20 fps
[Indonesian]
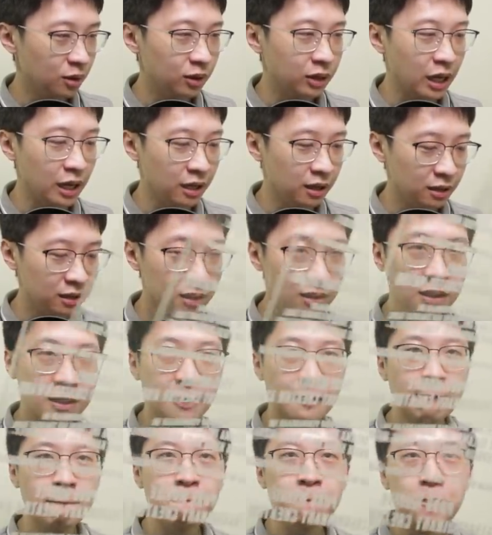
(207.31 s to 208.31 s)
Oke. Okay.
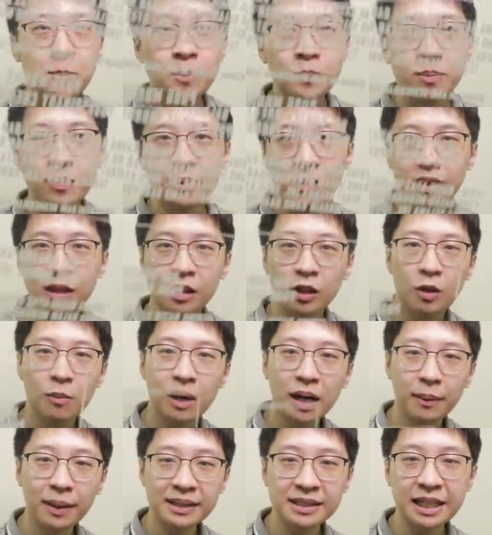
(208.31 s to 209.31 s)
Gue
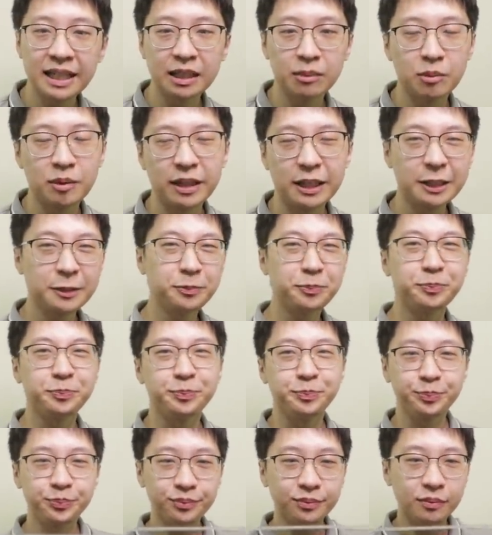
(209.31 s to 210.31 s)
bakal baca ya temennya.
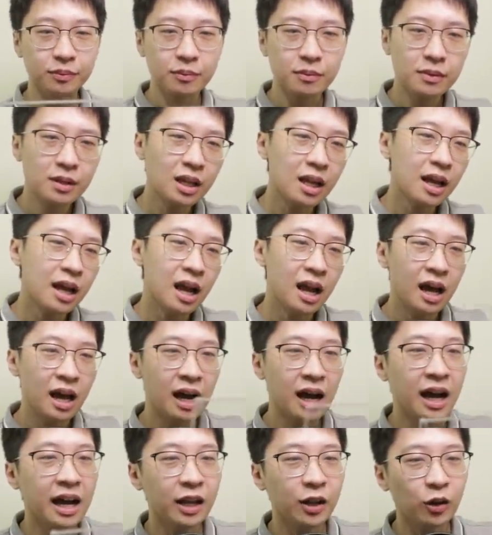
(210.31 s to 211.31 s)

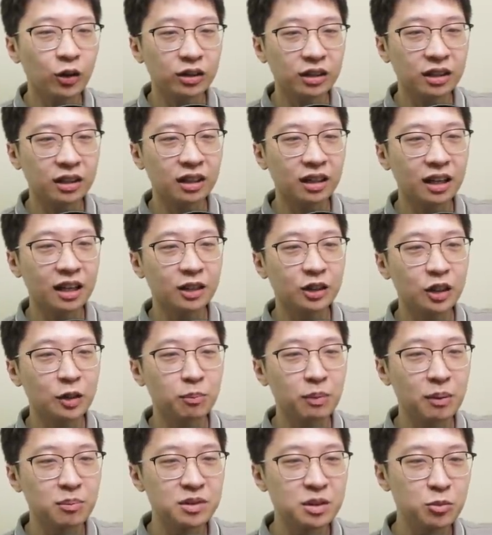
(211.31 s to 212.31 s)
Hai konten kreator
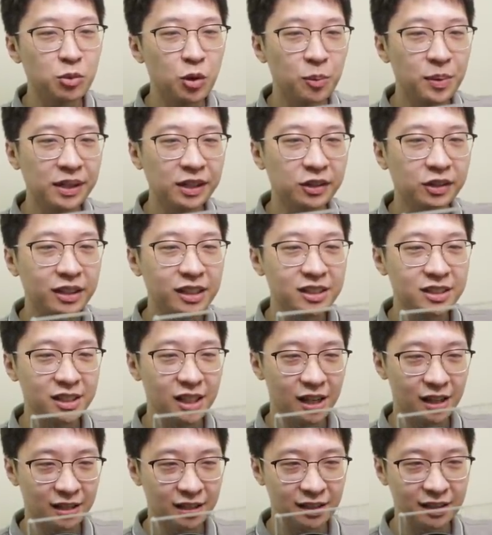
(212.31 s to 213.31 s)
PUBG Mobile
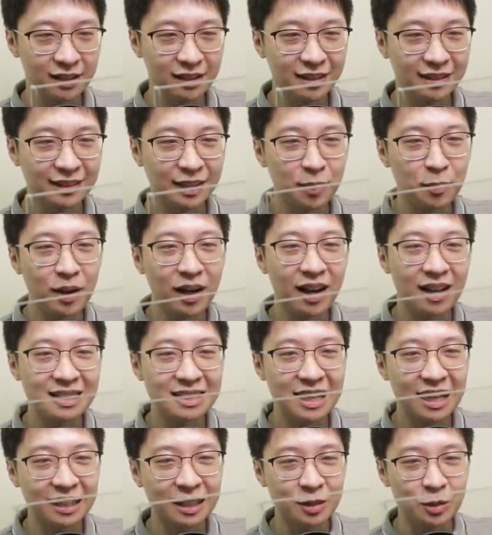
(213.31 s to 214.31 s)
Indonesia. Terima
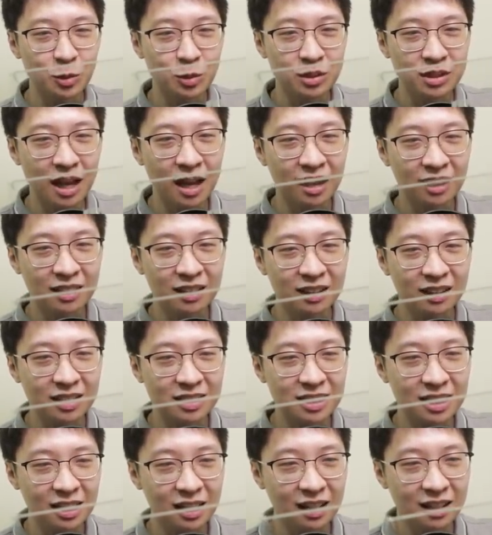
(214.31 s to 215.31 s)
kasih atas usaha dan
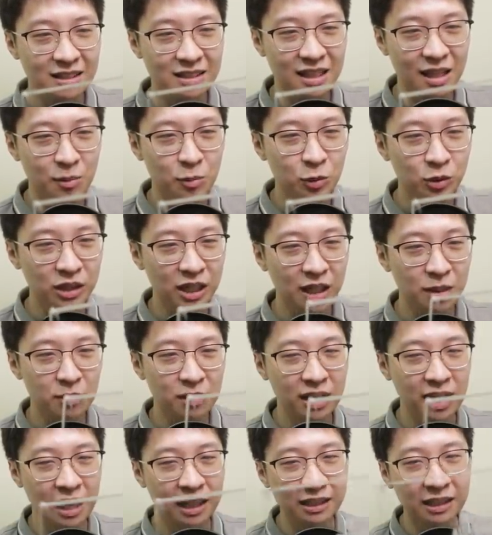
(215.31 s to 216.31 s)
kerja keras kamu dalam
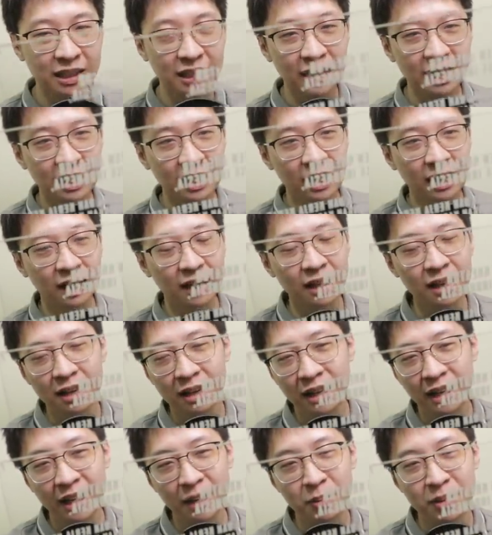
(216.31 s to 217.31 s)
menghadirkan
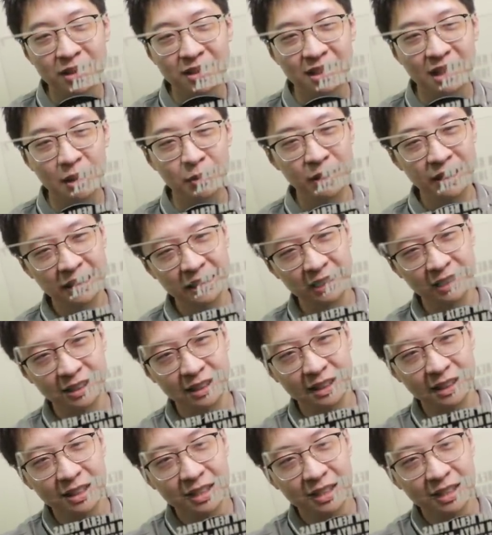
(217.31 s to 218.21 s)
karya-karya hebat selama ini.